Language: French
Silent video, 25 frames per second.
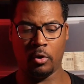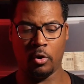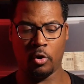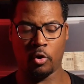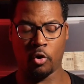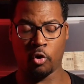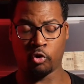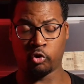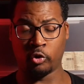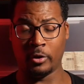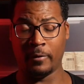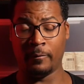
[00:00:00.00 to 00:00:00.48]

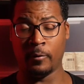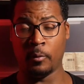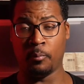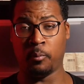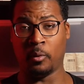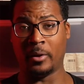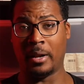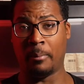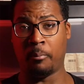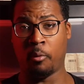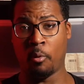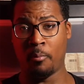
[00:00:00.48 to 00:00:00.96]
quand je l'ai vu
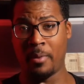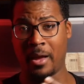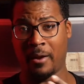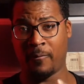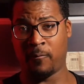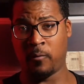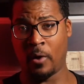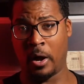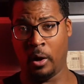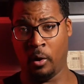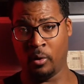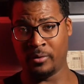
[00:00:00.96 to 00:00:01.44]
pour la première
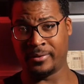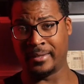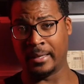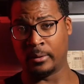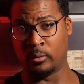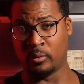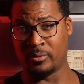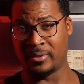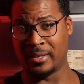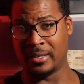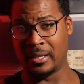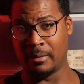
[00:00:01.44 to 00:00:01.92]
fois en salle
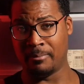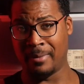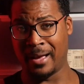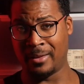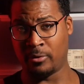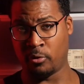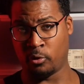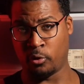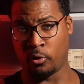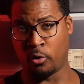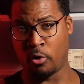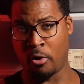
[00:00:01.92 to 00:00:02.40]
de cinéma
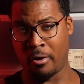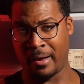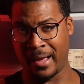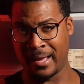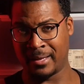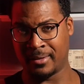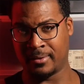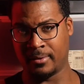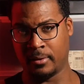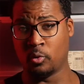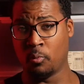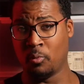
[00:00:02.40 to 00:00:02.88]
dans le
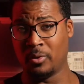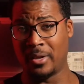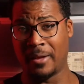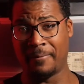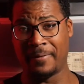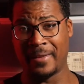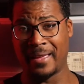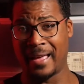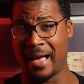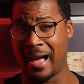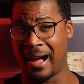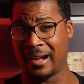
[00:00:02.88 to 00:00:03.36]
Corex, tout le monde
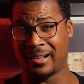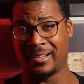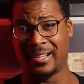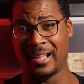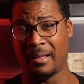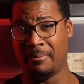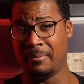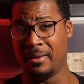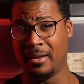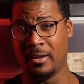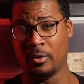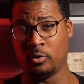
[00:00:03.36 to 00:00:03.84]
l'avait
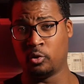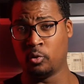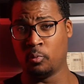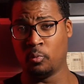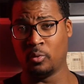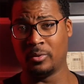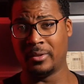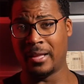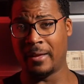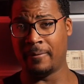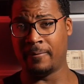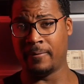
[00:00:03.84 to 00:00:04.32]
acclamé, tout le
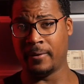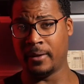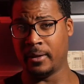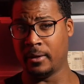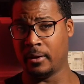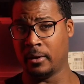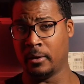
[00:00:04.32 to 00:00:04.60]
monde l'avait...